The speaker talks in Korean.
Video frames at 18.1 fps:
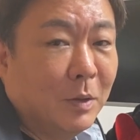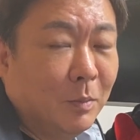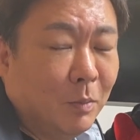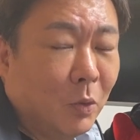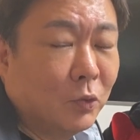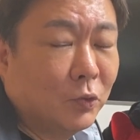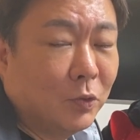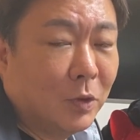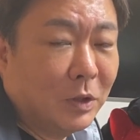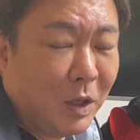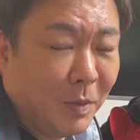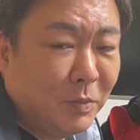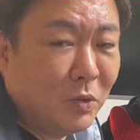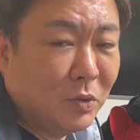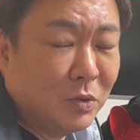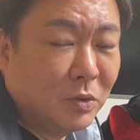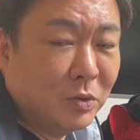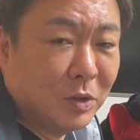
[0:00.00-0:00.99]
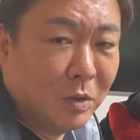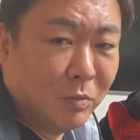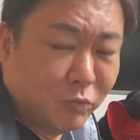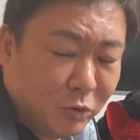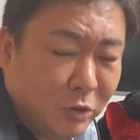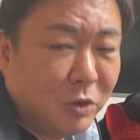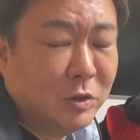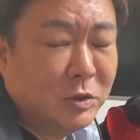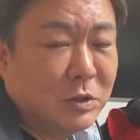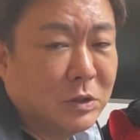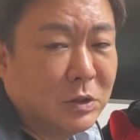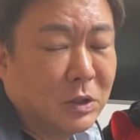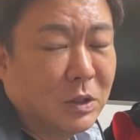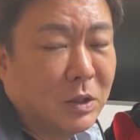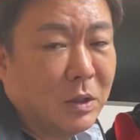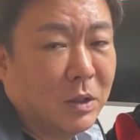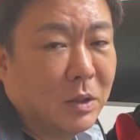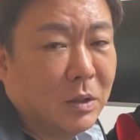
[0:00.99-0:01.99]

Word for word: 모두가 삼성전자에 물려 있으니까.